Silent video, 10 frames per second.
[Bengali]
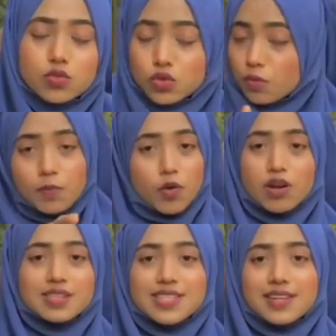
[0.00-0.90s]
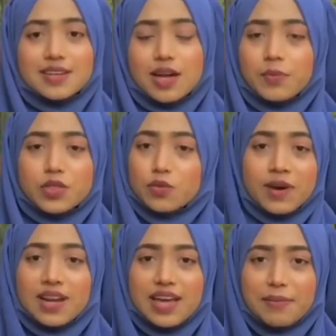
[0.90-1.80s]
তুমি বলেছিলে না আমি তোমার
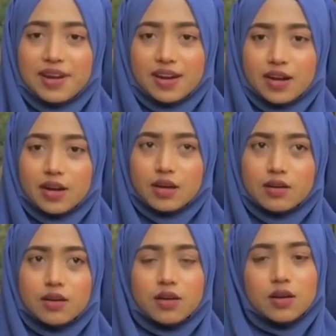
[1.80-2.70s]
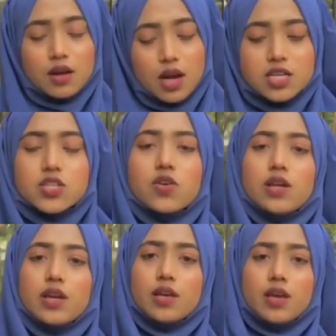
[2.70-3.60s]
লেভেলের না আসলে
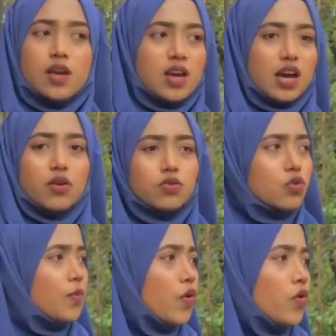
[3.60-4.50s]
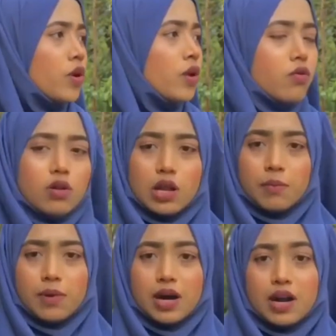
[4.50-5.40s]
কারণ তুমি অন্যের গোলাম
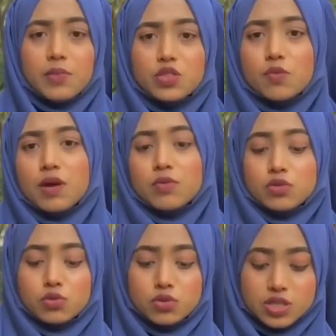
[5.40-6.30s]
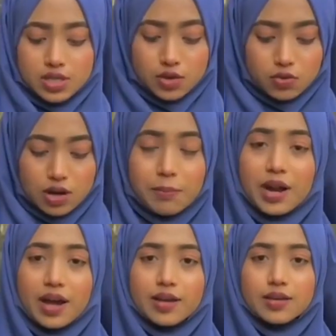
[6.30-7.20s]
আর আমি তোমার মতো দুই চারটা গোলাম
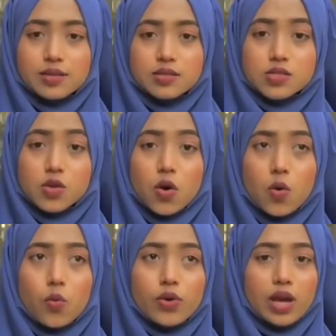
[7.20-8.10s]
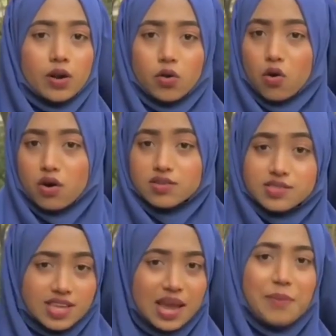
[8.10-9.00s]
রাখি সো উই আর নট সেম